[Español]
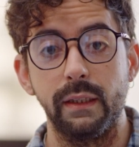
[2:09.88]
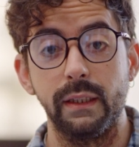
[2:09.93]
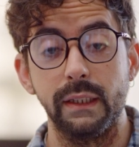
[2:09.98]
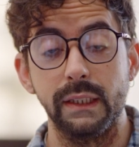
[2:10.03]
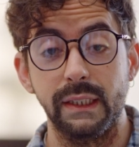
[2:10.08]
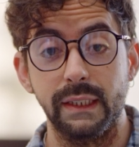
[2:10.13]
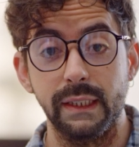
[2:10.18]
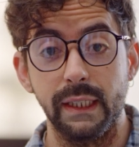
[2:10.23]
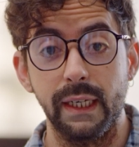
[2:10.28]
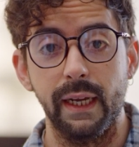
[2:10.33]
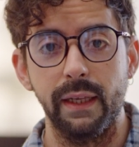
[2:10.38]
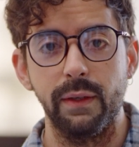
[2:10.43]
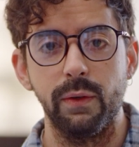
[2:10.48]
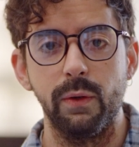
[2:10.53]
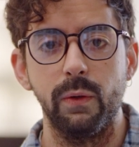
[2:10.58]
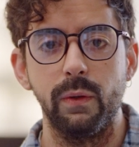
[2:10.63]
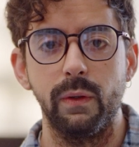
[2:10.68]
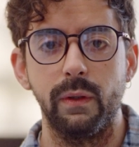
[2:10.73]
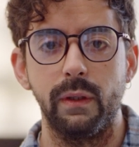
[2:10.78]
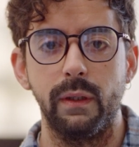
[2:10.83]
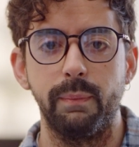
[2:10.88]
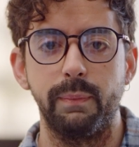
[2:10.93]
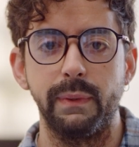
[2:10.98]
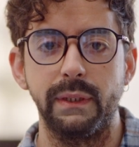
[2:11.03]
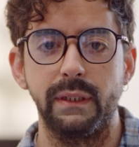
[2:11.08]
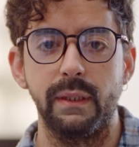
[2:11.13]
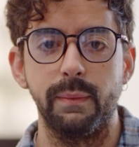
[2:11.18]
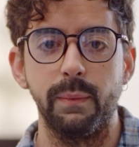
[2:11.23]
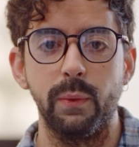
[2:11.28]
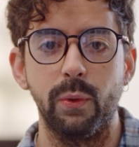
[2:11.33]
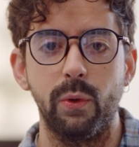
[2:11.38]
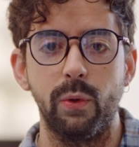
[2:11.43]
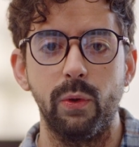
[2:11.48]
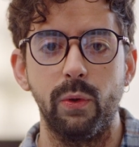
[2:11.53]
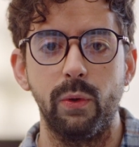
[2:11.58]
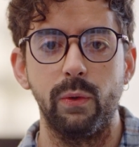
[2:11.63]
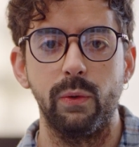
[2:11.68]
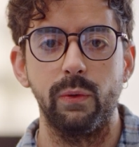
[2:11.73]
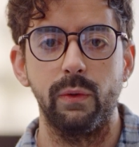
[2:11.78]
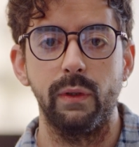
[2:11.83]
tercer año empezamos
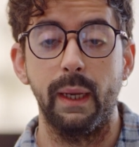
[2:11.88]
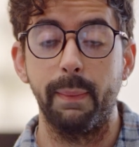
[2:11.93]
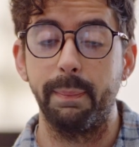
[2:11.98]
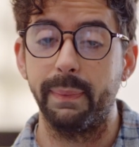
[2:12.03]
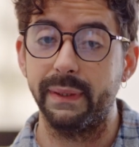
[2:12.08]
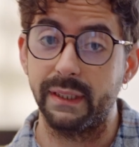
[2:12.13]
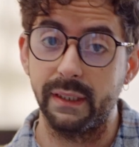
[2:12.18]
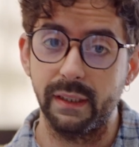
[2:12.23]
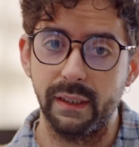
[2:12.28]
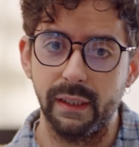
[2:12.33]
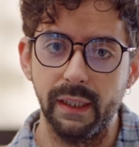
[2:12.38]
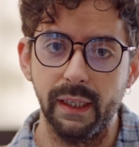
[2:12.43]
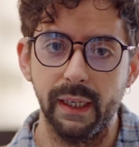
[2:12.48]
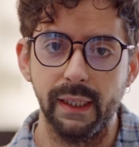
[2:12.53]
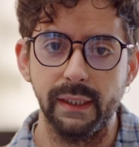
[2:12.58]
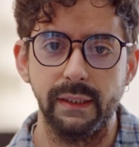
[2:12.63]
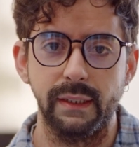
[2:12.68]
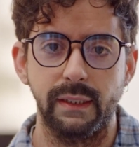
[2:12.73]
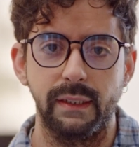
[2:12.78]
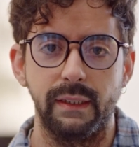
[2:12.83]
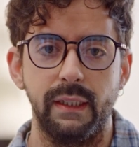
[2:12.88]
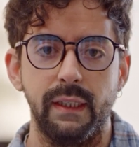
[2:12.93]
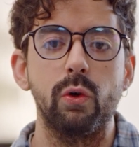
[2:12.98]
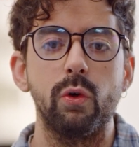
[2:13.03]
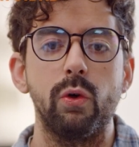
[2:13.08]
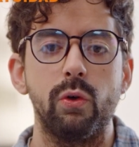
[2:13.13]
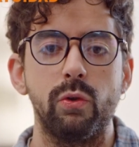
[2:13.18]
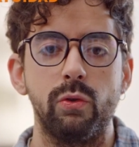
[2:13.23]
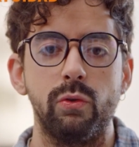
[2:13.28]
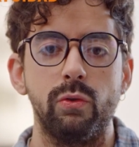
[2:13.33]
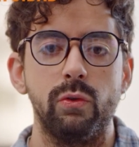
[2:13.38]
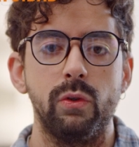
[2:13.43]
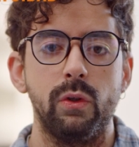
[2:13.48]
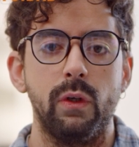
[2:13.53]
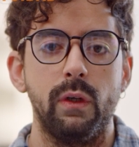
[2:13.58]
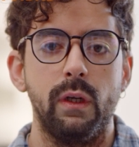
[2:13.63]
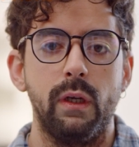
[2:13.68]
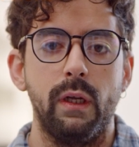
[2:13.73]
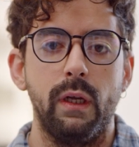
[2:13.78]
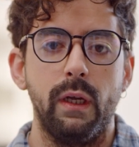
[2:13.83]
con las pasantías, con
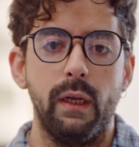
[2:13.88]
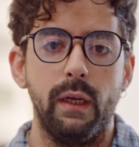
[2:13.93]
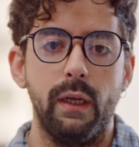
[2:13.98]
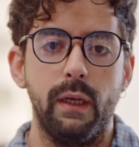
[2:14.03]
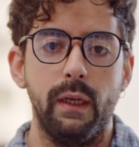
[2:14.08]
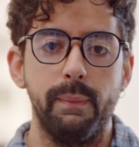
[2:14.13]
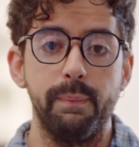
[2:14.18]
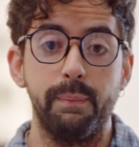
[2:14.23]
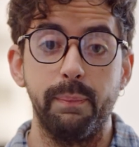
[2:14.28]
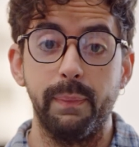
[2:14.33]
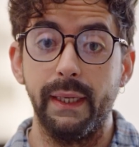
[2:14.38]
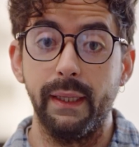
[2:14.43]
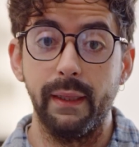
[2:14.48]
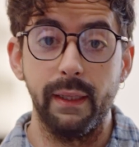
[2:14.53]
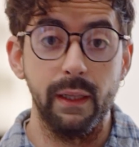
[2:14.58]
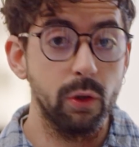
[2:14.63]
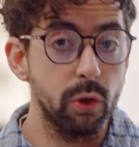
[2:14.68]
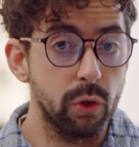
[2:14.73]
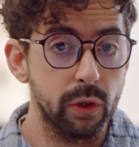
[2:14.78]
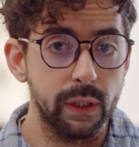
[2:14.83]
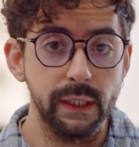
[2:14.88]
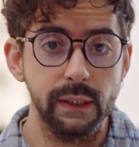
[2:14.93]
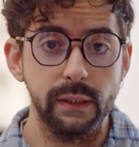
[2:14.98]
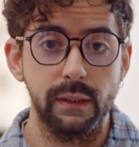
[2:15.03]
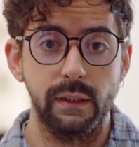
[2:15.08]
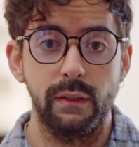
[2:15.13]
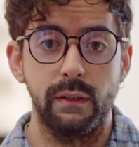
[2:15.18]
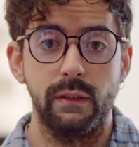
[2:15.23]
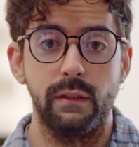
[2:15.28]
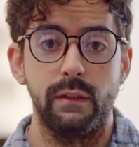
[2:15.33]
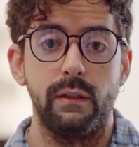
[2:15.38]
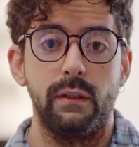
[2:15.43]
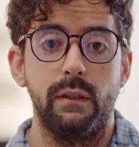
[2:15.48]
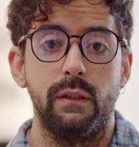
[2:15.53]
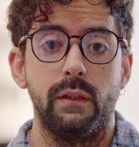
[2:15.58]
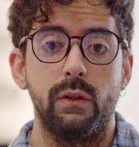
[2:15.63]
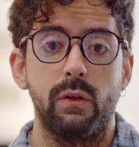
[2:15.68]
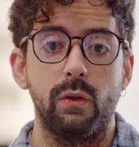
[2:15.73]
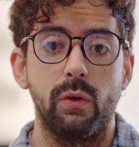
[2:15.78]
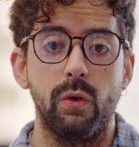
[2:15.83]
eh, emprendedores,
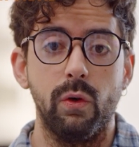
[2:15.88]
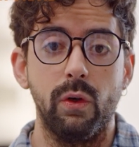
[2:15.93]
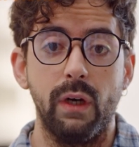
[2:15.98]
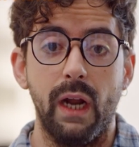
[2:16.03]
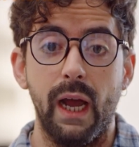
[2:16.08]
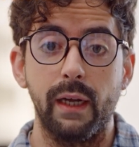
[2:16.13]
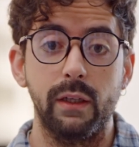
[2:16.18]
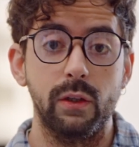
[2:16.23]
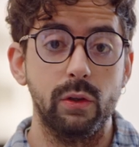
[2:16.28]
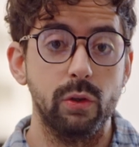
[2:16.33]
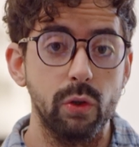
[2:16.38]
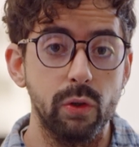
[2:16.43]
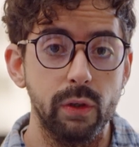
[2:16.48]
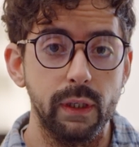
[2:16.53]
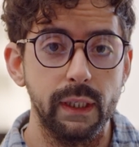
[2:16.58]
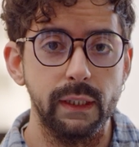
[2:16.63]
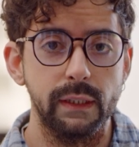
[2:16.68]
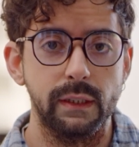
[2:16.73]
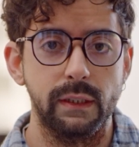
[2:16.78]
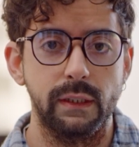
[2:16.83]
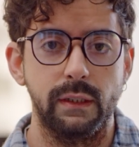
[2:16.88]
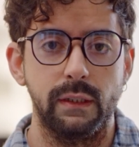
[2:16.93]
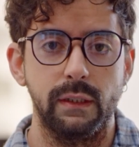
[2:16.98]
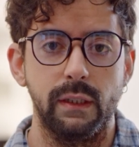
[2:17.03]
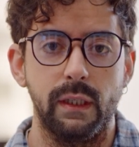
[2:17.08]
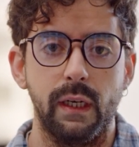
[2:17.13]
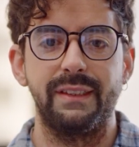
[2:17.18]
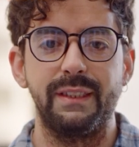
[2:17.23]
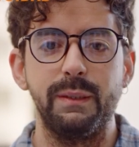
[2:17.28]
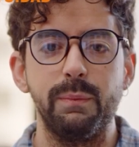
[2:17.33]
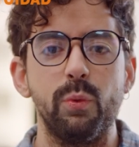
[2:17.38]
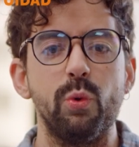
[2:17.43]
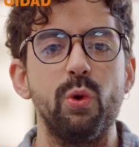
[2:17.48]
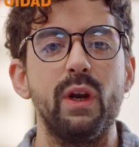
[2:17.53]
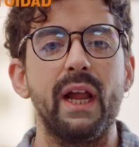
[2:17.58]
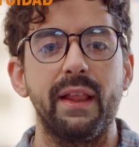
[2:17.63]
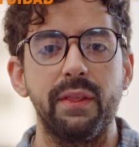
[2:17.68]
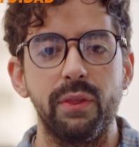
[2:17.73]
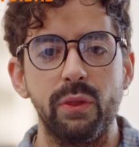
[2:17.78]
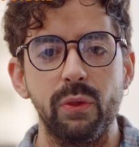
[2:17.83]
con actores
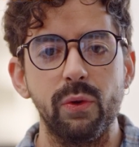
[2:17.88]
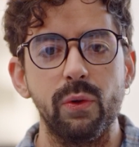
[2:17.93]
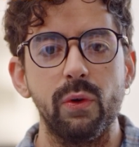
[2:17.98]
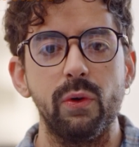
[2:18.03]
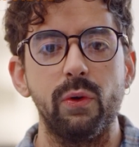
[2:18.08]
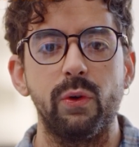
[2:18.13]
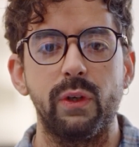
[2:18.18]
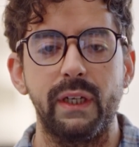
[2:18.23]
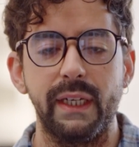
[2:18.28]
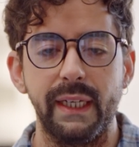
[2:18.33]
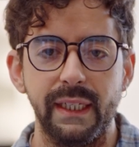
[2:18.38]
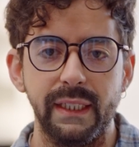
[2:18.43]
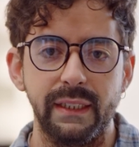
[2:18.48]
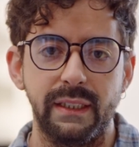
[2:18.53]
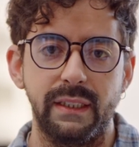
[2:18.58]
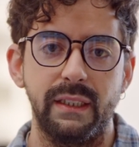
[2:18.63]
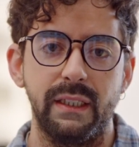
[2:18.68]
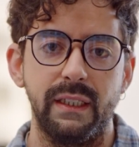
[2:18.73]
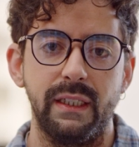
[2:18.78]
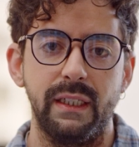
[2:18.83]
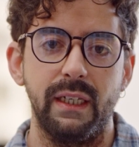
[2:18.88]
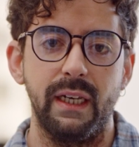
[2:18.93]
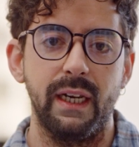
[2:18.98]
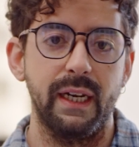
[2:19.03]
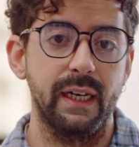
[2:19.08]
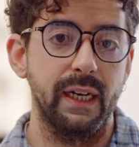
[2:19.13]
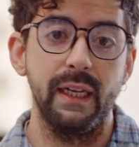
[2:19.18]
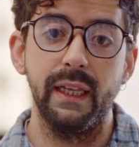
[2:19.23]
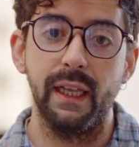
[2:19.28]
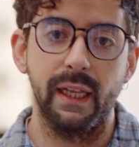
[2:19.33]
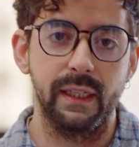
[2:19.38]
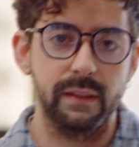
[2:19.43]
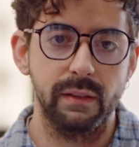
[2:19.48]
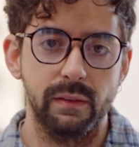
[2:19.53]
simulando lo que es eh, la realidad.